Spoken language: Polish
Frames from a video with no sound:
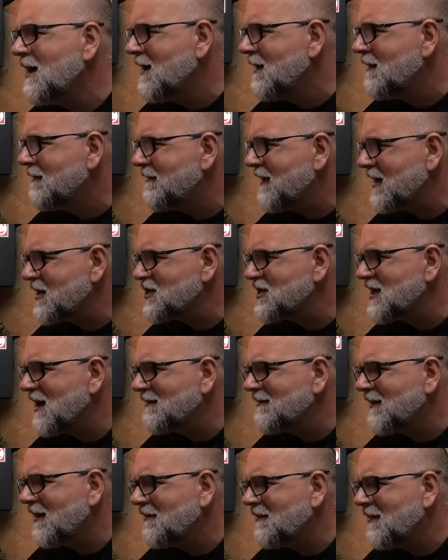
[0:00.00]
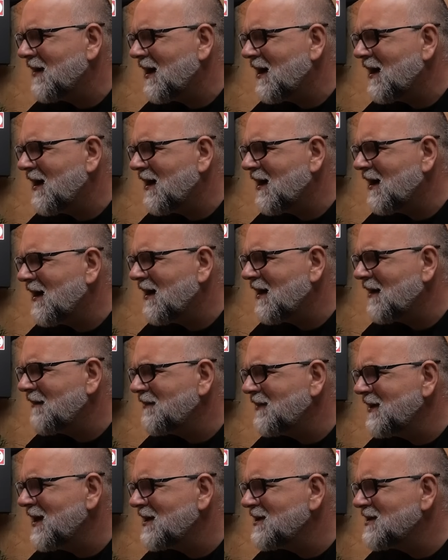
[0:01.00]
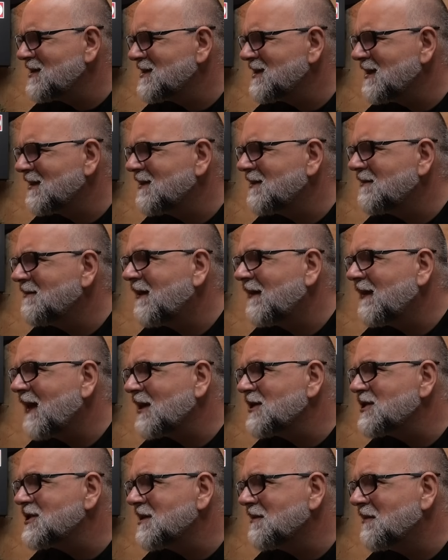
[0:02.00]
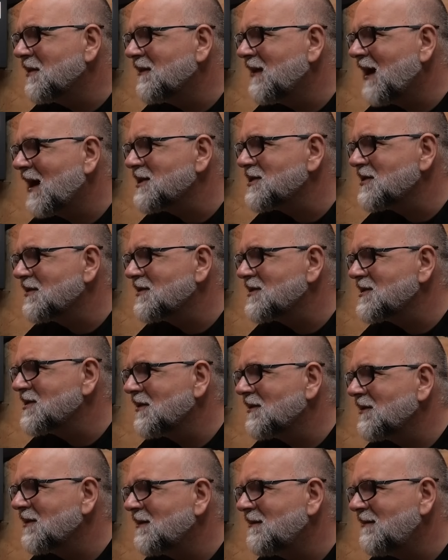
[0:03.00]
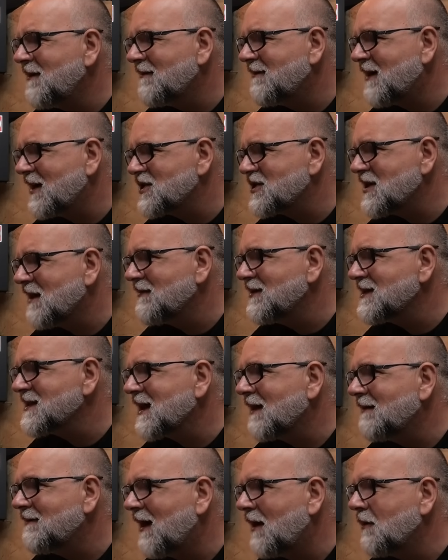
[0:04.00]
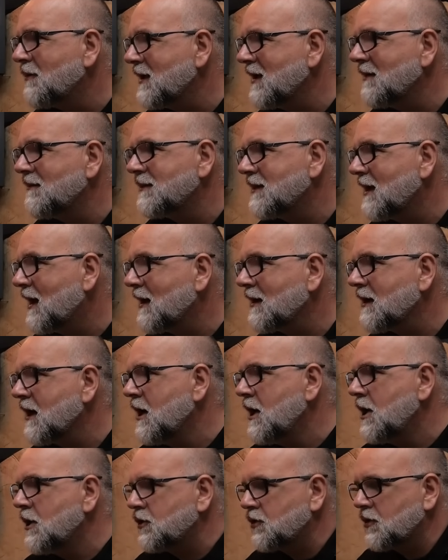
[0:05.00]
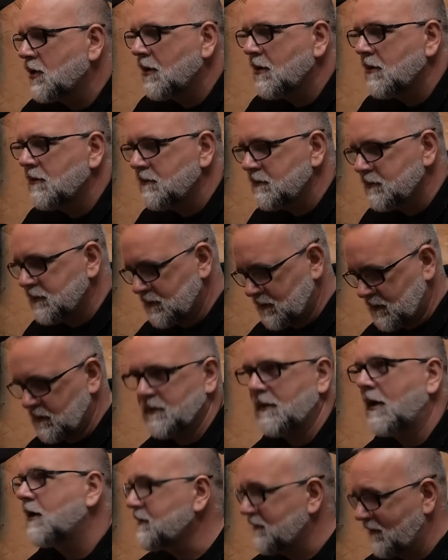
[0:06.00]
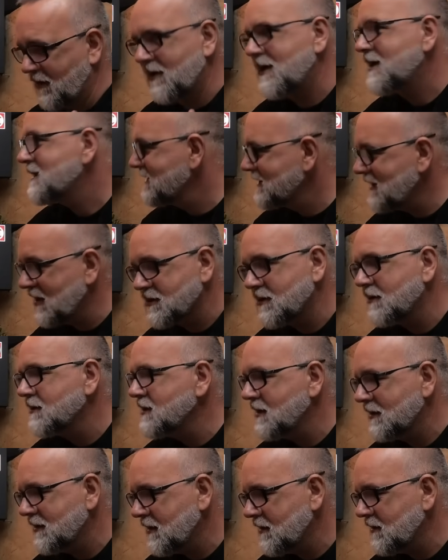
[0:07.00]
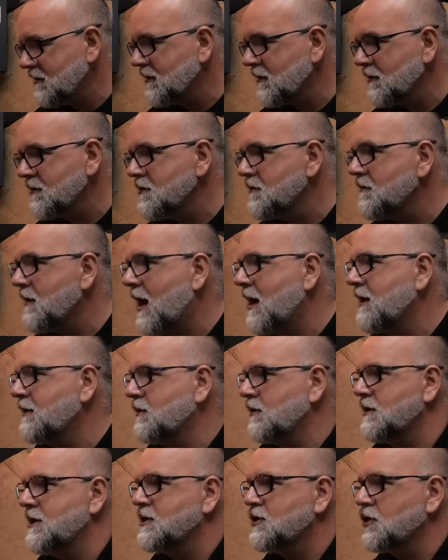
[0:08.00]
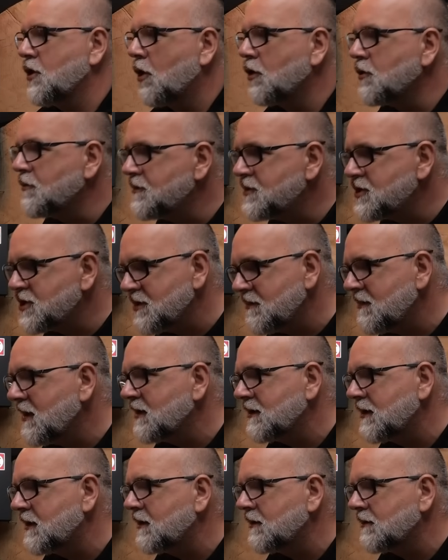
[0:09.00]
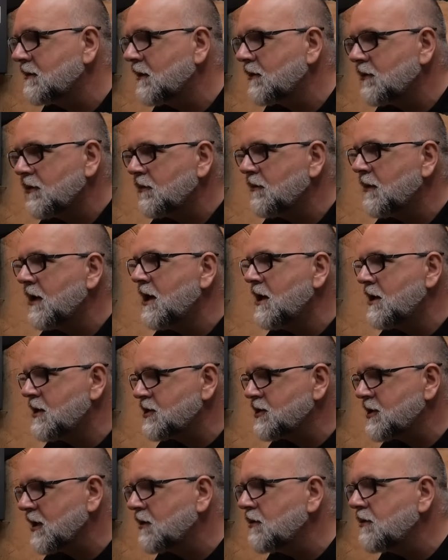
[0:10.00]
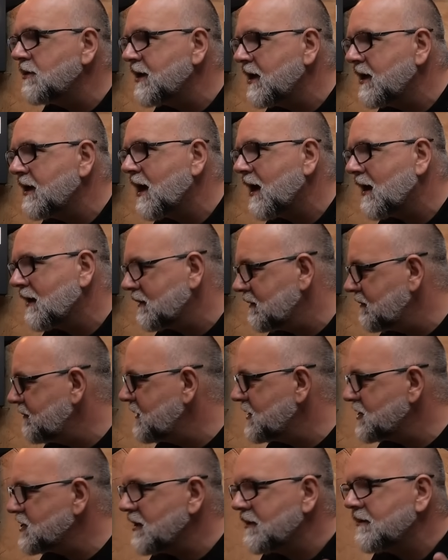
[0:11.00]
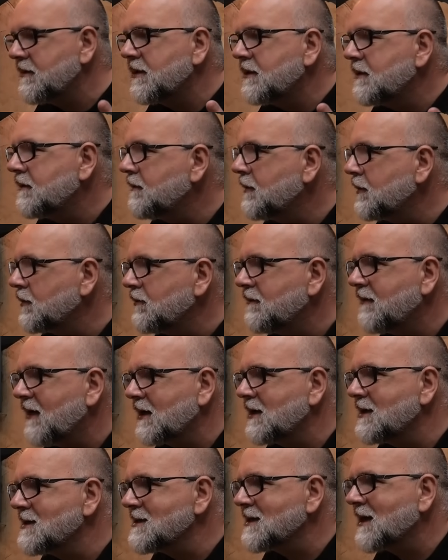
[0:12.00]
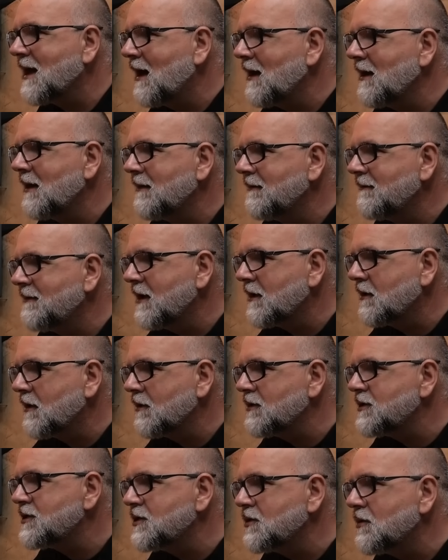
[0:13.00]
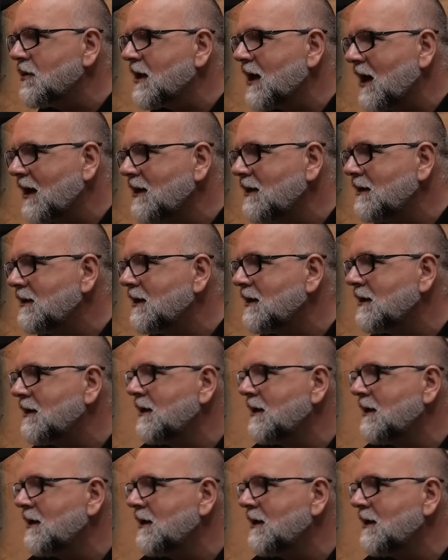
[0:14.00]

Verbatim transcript: Warszawa ma 512 bodajże, są dwie Warszawy z kawałkiem, tak? To to jest znaczące terytorium, ale to nie jest olbrzymie terytorium, szczególnie jak bierzemy pod uwagę skalę wielkości Ukrainy